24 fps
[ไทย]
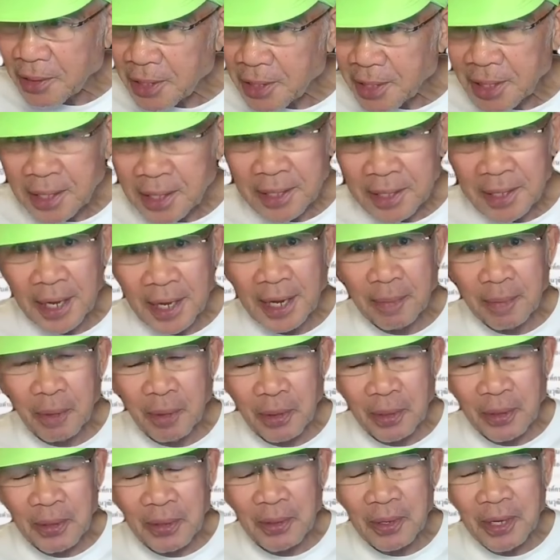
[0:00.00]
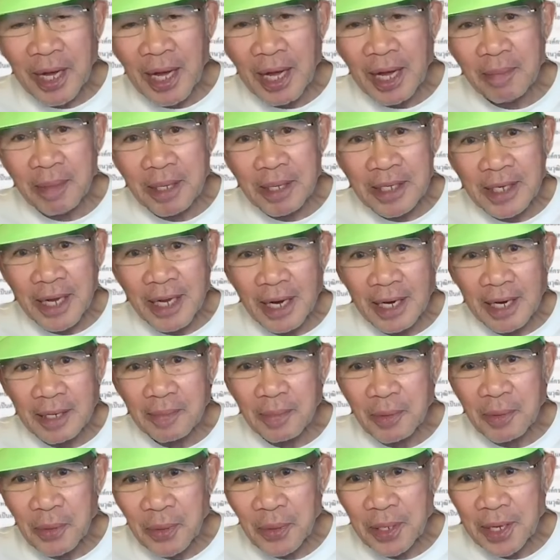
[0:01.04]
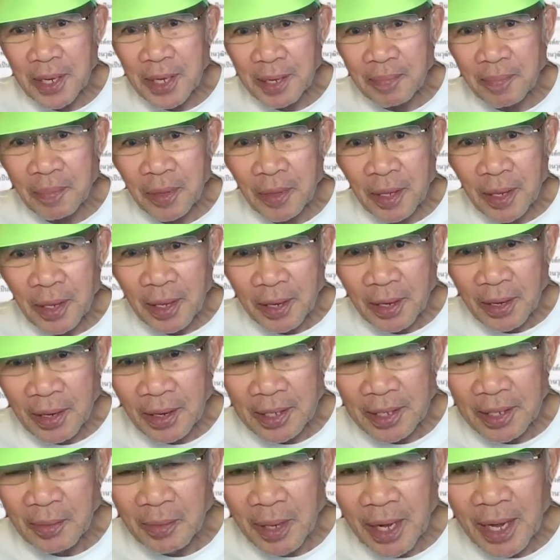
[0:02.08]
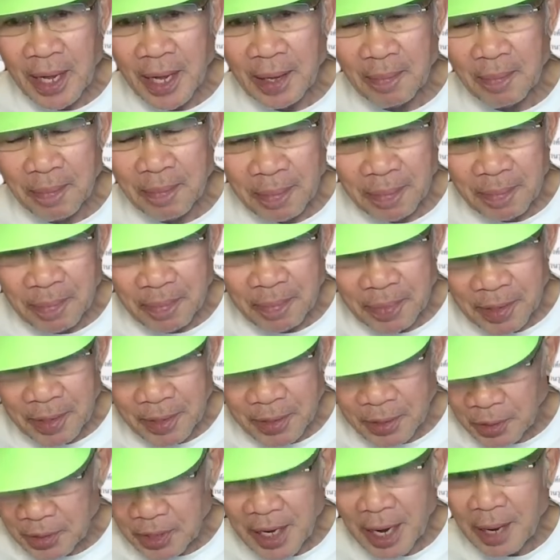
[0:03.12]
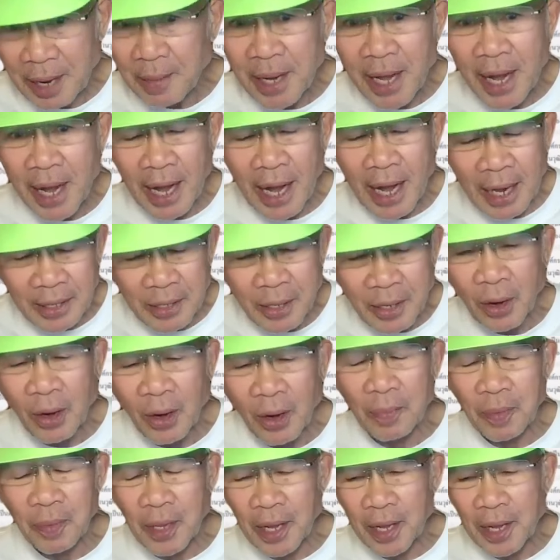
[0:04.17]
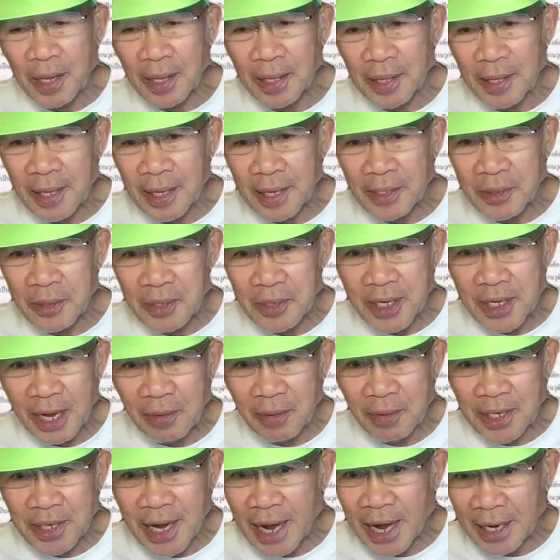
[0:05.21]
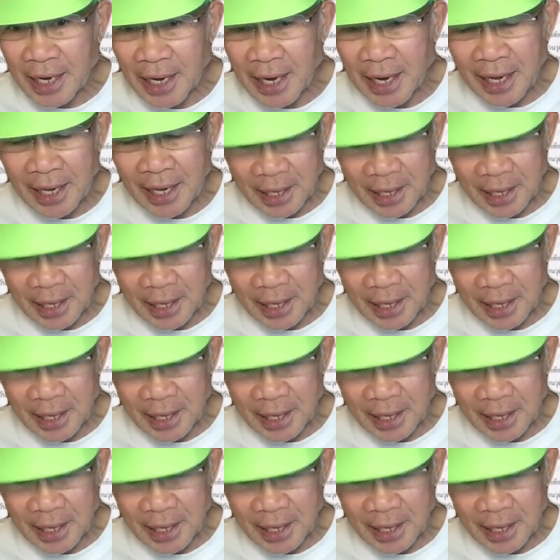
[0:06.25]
เรื่องเหตุผลของการมีสารรัฐนูลเนี่ย ก็ถือว่าสงสัยไปหาอ่านต่อนะถ้าสงสัยว่าจะอ่านอะไร